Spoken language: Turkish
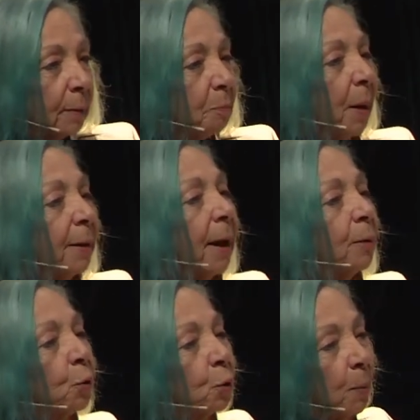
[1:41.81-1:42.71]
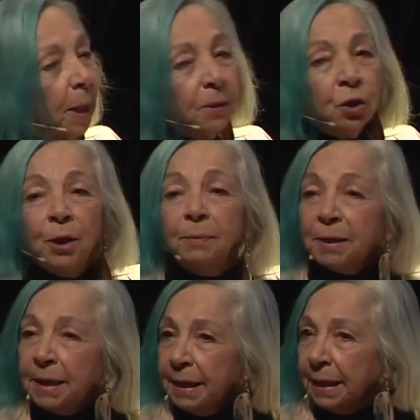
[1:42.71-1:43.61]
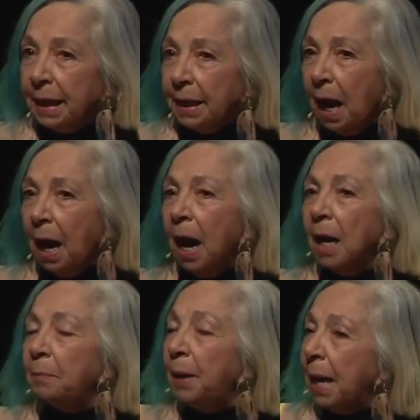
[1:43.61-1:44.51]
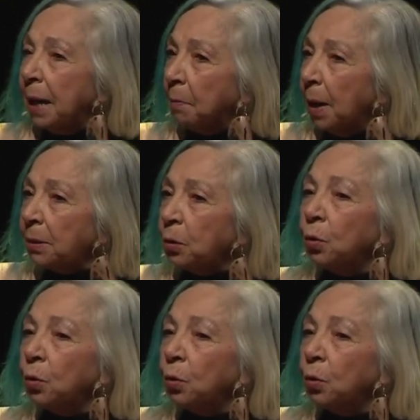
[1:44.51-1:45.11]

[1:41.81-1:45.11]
Perran Kutman, Şemsi İnkaya, Ayben Erman,